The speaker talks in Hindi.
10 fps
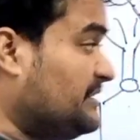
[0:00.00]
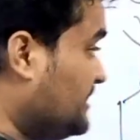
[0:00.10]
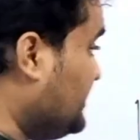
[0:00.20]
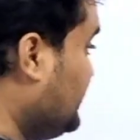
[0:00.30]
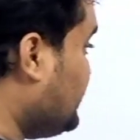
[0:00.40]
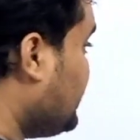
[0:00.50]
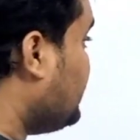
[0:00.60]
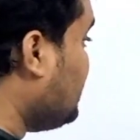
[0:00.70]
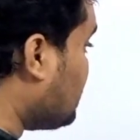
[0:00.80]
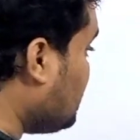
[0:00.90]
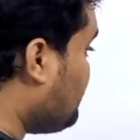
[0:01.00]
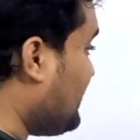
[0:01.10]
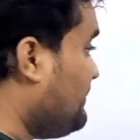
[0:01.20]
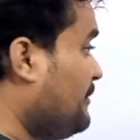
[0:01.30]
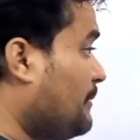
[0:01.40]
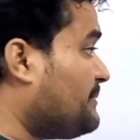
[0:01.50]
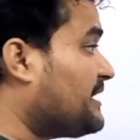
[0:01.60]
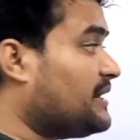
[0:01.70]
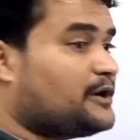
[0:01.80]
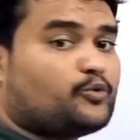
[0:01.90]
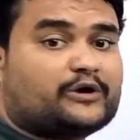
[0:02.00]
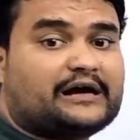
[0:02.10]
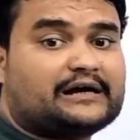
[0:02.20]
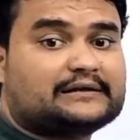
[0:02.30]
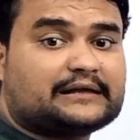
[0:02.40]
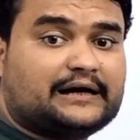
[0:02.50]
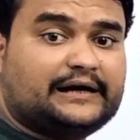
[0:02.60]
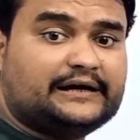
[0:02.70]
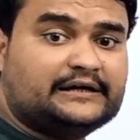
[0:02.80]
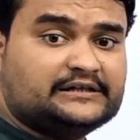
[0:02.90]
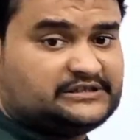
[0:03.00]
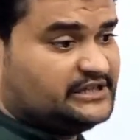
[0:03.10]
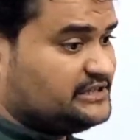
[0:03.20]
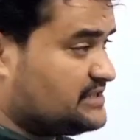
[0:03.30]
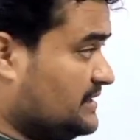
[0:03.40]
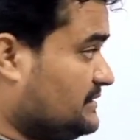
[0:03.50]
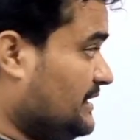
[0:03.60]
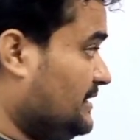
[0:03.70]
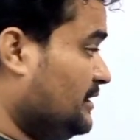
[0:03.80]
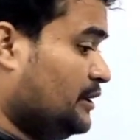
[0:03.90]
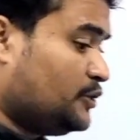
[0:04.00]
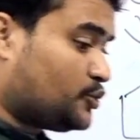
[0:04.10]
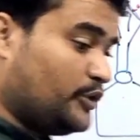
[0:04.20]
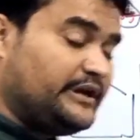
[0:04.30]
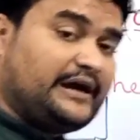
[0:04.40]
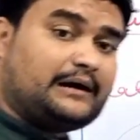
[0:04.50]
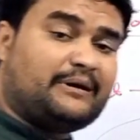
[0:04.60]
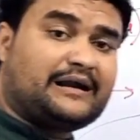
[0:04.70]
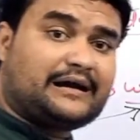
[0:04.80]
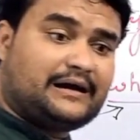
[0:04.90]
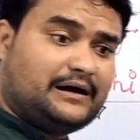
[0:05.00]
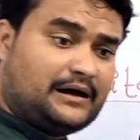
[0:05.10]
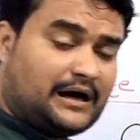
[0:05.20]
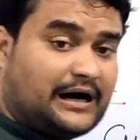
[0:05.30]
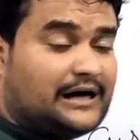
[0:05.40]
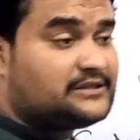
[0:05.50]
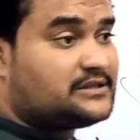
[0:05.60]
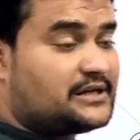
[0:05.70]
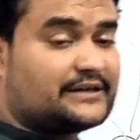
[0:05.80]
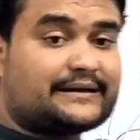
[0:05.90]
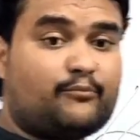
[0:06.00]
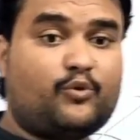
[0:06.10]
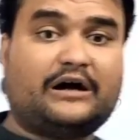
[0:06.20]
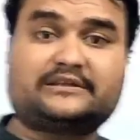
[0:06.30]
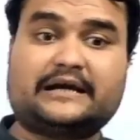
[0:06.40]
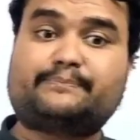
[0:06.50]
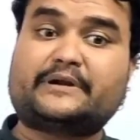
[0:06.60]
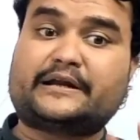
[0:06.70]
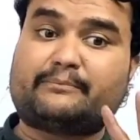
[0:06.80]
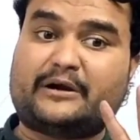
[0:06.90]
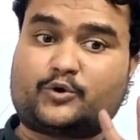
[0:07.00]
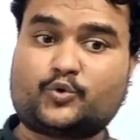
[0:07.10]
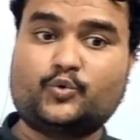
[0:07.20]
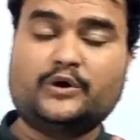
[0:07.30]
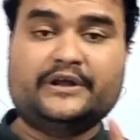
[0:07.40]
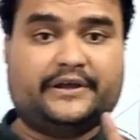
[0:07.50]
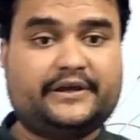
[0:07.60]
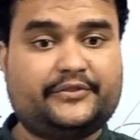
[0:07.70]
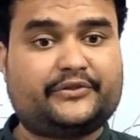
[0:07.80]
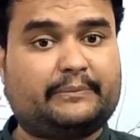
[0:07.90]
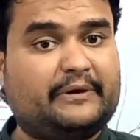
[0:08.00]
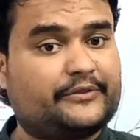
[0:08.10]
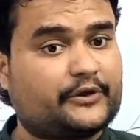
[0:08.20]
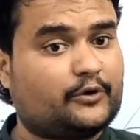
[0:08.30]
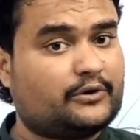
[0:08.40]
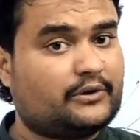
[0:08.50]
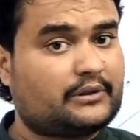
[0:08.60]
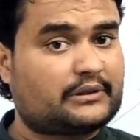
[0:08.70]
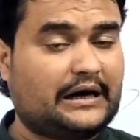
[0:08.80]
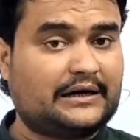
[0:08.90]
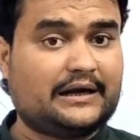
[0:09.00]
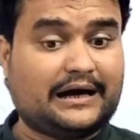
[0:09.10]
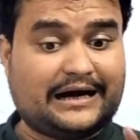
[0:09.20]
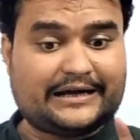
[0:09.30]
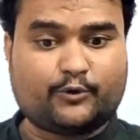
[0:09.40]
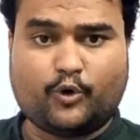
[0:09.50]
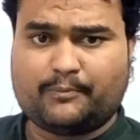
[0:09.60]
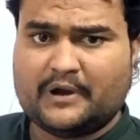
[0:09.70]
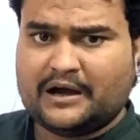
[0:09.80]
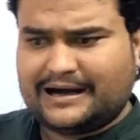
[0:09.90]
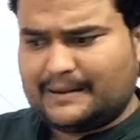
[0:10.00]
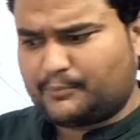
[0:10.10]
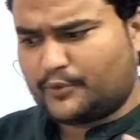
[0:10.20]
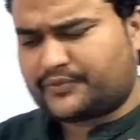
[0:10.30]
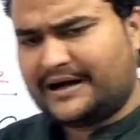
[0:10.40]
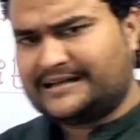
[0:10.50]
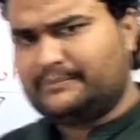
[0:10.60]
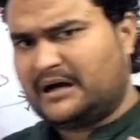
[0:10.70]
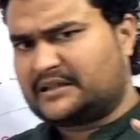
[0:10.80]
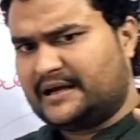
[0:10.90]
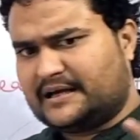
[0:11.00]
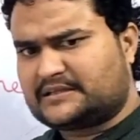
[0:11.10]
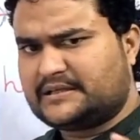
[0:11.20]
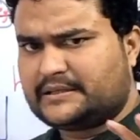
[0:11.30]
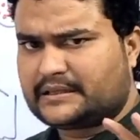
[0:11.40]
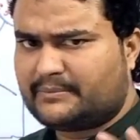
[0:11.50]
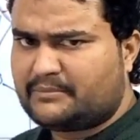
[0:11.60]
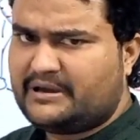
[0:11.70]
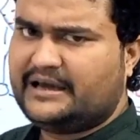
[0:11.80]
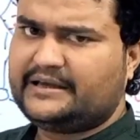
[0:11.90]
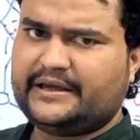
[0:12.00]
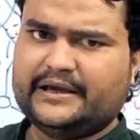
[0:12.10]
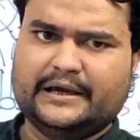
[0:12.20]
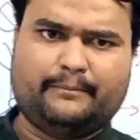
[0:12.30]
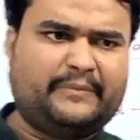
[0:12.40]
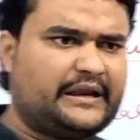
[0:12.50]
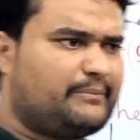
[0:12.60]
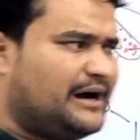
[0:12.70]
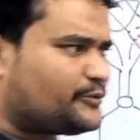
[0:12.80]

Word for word: विद हीट या सिंपली भी वो अपने कलर को क्या करता है चेंज करता है तो ये हमारा आज ख़त्म हुआ चैप्टर नंबर टू एसिड बेस और साल्ट आई होप आपको सारी बातें अच्छी सी समझ में आएंगी मेरी